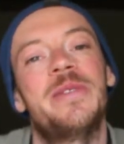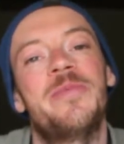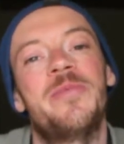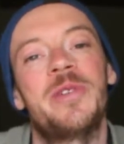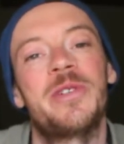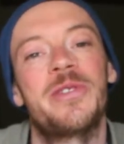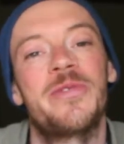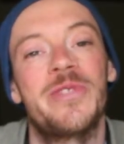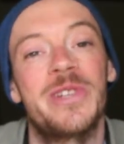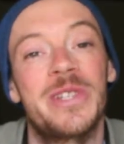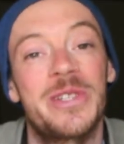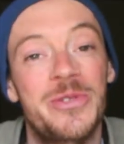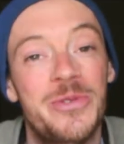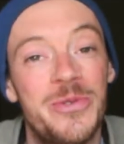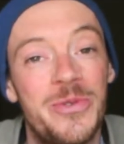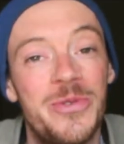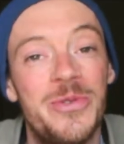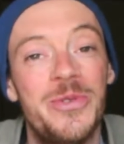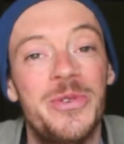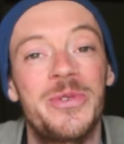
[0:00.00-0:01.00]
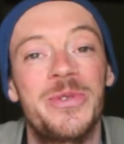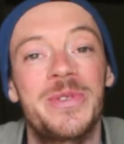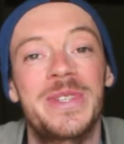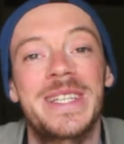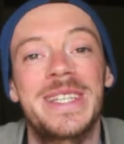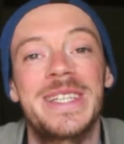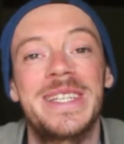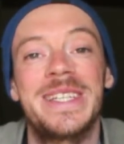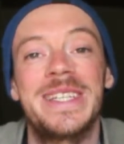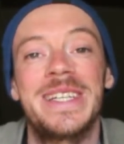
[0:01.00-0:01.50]
Moi je viens juste de
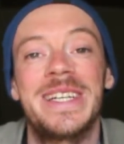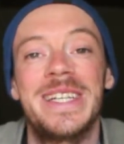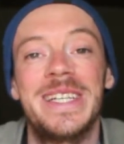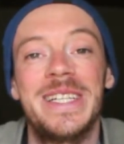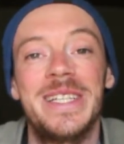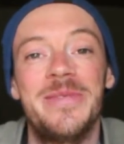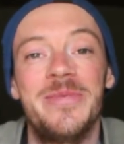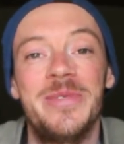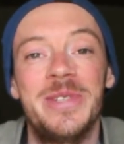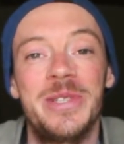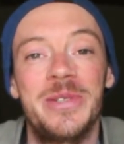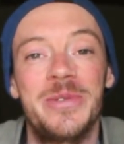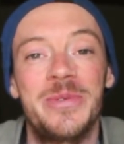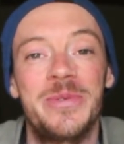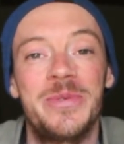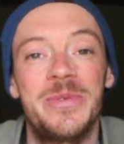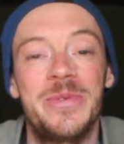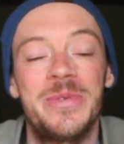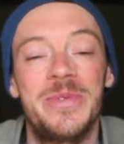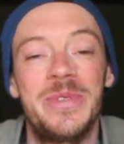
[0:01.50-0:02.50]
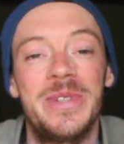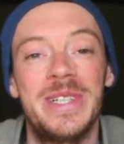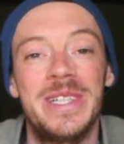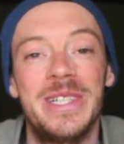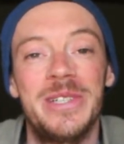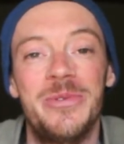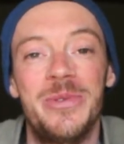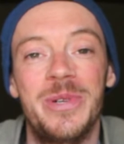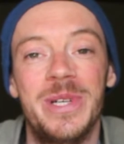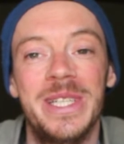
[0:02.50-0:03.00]
rentrer à la maison
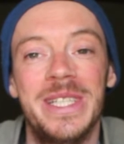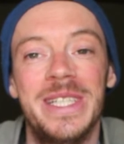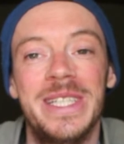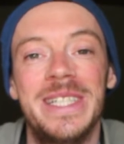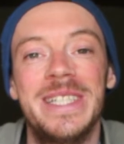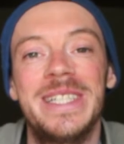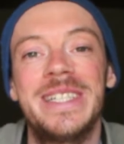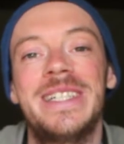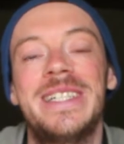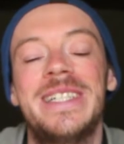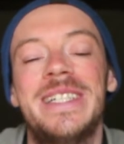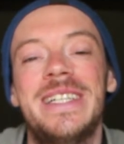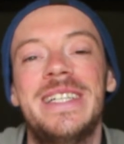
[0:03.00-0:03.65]
à l'Orica.